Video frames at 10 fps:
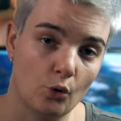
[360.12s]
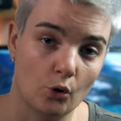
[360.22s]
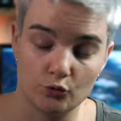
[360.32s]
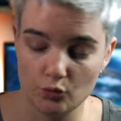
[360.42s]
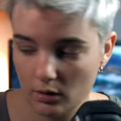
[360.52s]

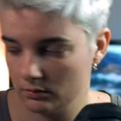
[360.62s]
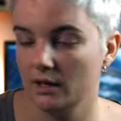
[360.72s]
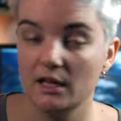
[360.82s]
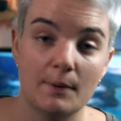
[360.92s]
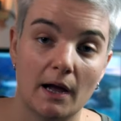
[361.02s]
en dur
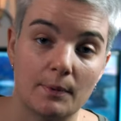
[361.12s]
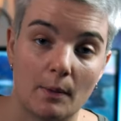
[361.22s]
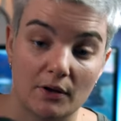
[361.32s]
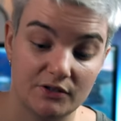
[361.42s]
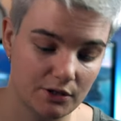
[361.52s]
hyper hyper
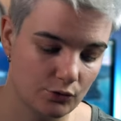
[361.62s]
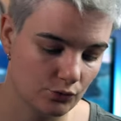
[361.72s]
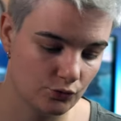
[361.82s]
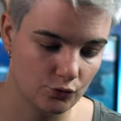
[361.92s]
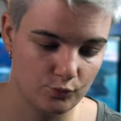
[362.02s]
pratique
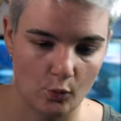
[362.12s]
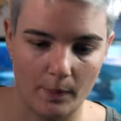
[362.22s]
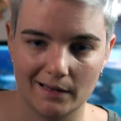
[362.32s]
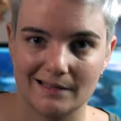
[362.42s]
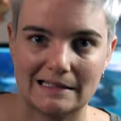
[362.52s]
euh, juste pour
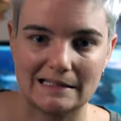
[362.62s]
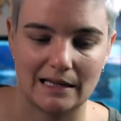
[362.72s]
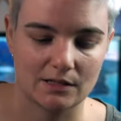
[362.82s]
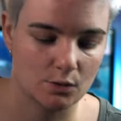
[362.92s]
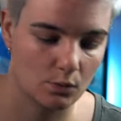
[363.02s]
pas que ça se
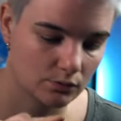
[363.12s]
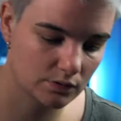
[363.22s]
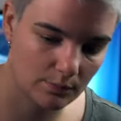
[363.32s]
casse quoi tout